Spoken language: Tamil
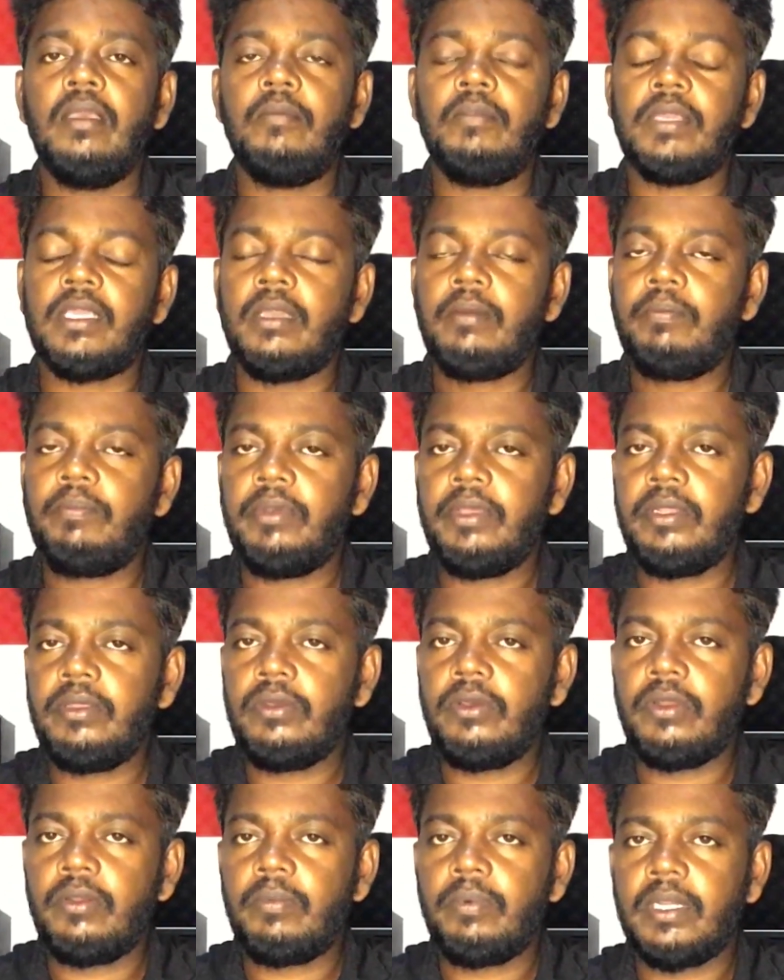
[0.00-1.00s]

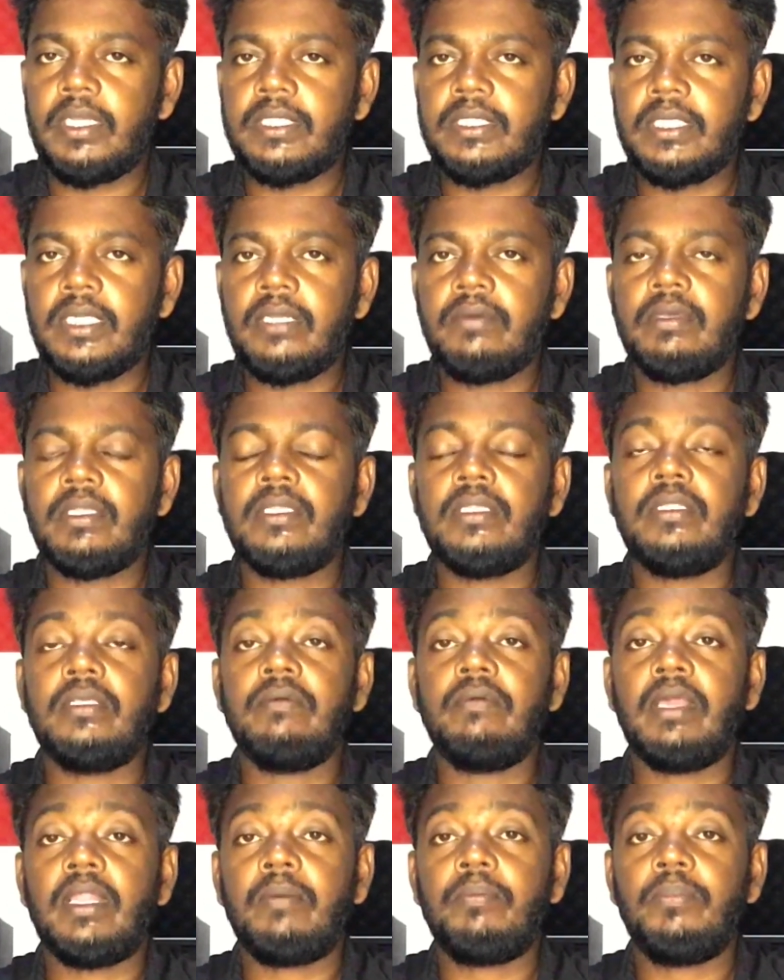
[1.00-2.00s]
மிகப்பெரிய ஒரு பிரச்சனை
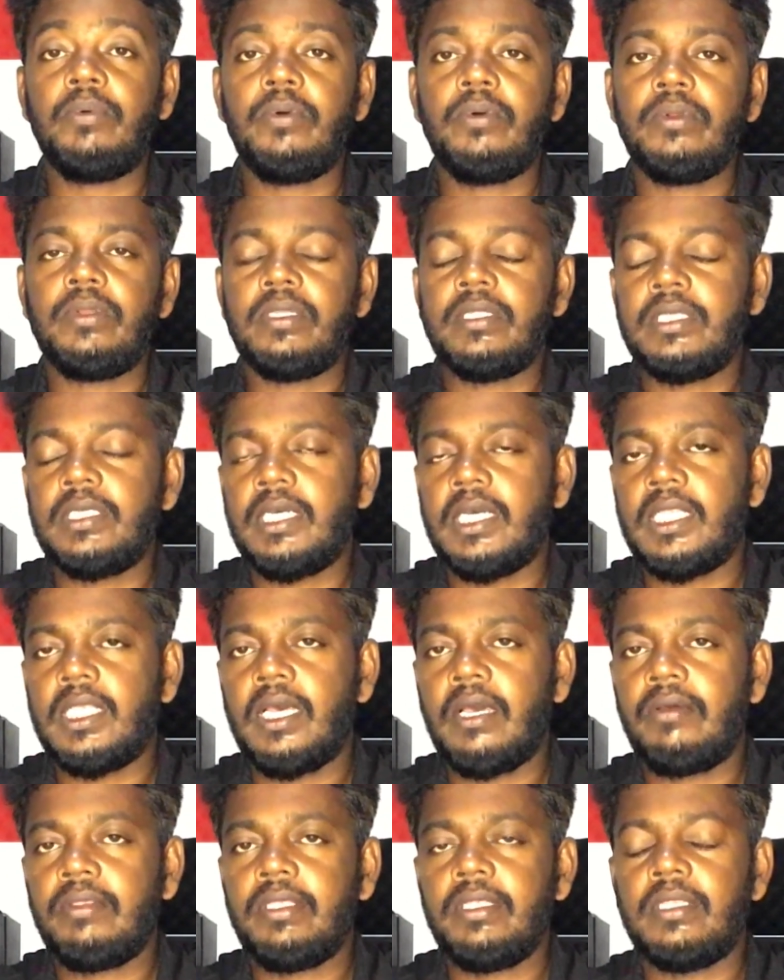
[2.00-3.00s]
வந்து வரப்போகின்றது
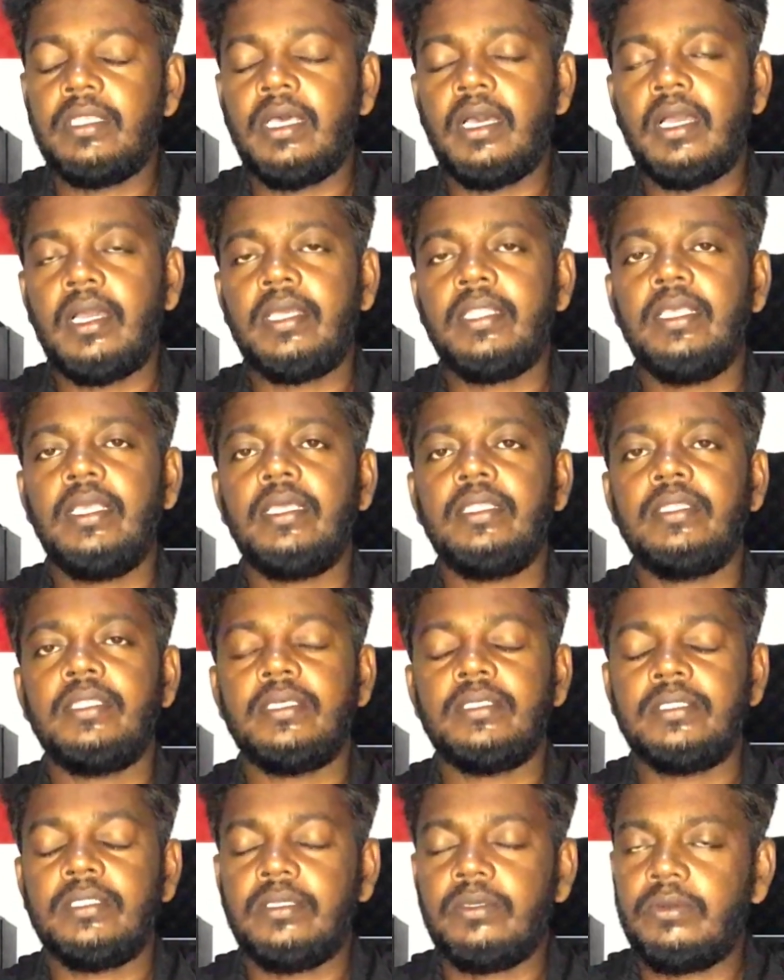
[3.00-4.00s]
அதாவது இந்த அகதி
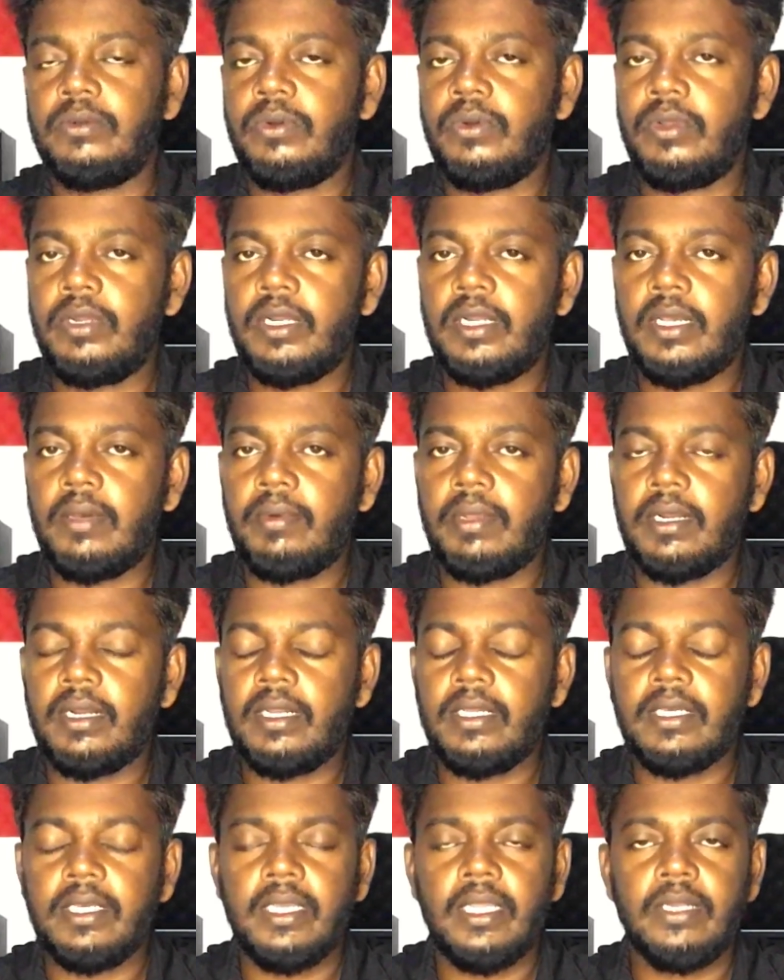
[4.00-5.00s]
அந்தஸ்து கோரன்
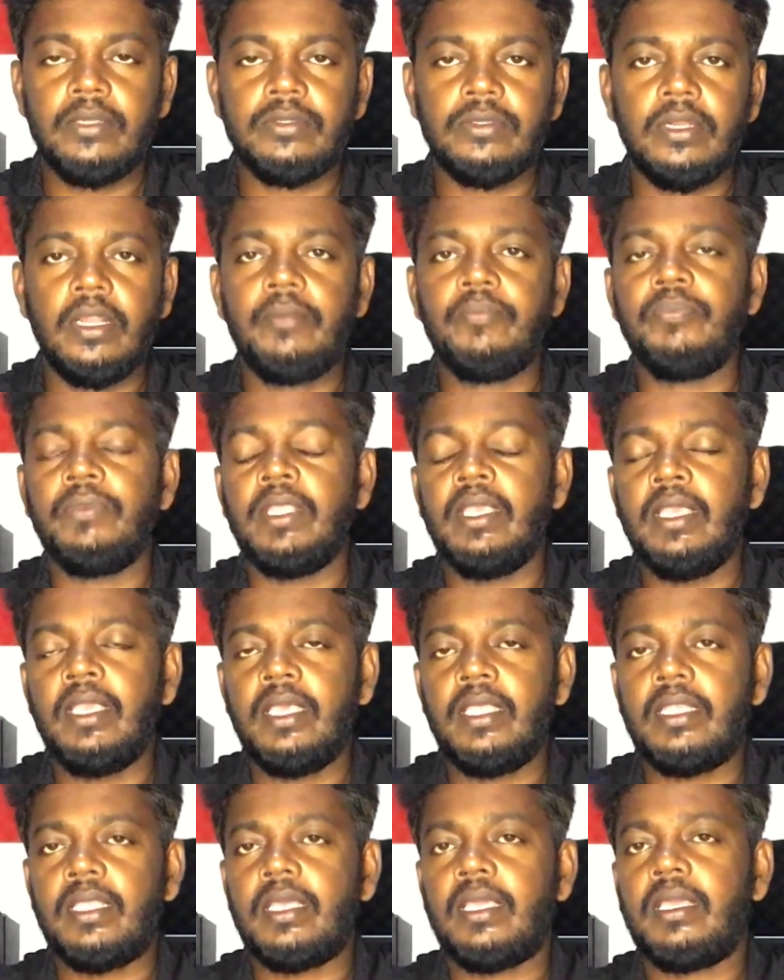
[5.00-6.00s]
அவர்களுக்கு ஏன்னு சொன்னால்
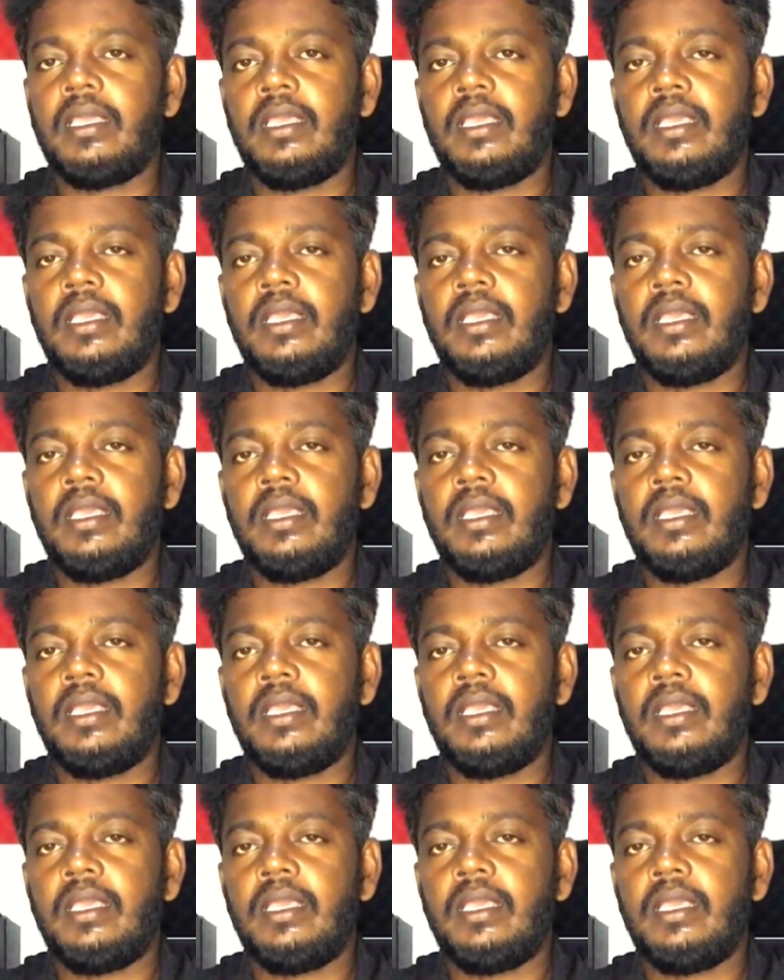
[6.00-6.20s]
இந்த